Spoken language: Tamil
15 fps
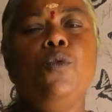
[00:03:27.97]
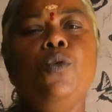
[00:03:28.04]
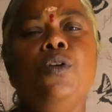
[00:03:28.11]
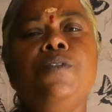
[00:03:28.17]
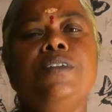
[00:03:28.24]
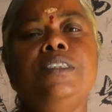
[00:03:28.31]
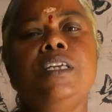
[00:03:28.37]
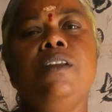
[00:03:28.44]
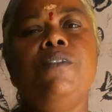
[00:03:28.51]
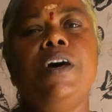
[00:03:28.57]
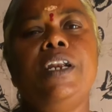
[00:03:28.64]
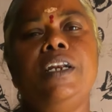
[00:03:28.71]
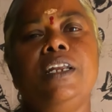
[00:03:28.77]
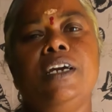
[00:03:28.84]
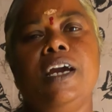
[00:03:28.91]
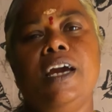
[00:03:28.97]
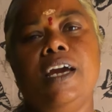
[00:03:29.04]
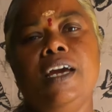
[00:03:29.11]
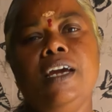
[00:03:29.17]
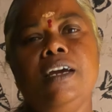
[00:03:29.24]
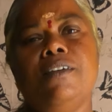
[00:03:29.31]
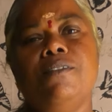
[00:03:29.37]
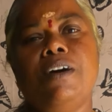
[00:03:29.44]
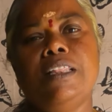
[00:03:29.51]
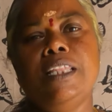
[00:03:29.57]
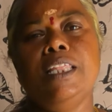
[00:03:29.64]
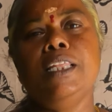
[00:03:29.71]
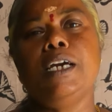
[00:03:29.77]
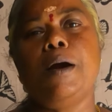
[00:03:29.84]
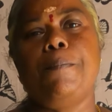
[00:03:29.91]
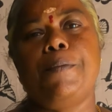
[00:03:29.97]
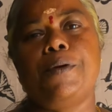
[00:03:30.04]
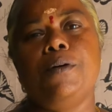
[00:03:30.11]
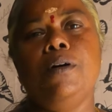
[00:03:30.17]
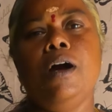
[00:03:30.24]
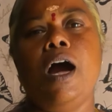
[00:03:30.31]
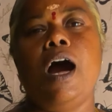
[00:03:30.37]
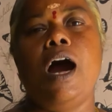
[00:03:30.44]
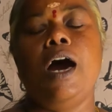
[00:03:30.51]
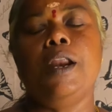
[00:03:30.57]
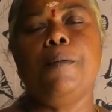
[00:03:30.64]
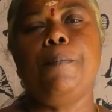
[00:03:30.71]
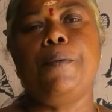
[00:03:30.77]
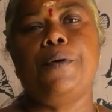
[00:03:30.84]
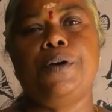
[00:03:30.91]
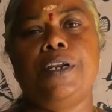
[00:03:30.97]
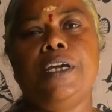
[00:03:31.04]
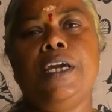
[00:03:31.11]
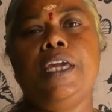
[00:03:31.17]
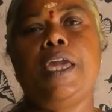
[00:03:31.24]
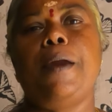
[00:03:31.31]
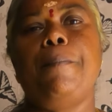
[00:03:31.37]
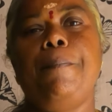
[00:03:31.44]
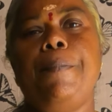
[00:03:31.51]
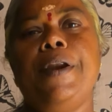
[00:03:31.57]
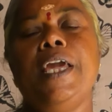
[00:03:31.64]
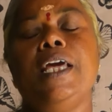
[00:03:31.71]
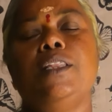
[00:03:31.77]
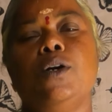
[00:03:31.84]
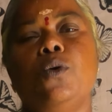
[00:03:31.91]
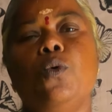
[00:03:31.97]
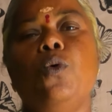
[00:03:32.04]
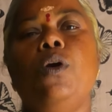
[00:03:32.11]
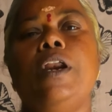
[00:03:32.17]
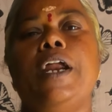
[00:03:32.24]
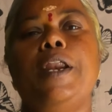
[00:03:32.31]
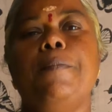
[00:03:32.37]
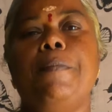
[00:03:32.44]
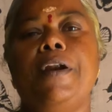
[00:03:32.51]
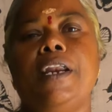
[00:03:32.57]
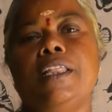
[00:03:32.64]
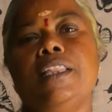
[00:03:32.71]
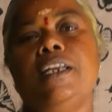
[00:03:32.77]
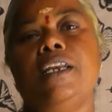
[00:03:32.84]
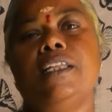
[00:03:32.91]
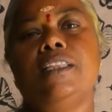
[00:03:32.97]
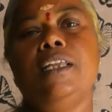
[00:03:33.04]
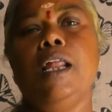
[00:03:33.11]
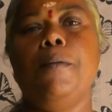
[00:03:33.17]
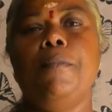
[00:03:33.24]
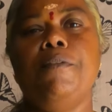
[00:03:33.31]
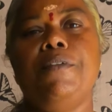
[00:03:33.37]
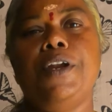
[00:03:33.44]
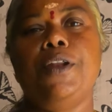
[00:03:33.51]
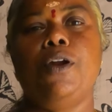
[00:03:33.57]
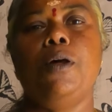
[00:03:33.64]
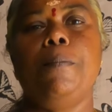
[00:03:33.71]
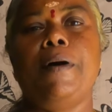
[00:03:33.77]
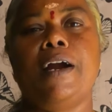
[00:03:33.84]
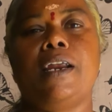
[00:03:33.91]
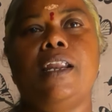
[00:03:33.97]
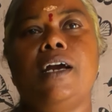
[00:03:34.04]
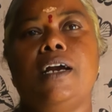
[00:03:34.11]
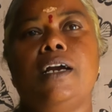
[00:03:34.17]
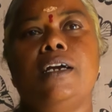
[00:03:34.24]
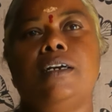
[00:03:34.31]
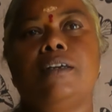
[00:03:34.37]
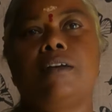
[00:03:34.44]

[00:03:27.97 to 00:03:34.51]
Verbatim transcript: மூணு விசில் வரட்டுங்க வந்ததுக்கப்புறம் ஆற போட்டு எப்படி அது கூழ் ரெடி பண்ணுறதுன்றது நம்ம வீடியோவில் பார்க்கலாங்க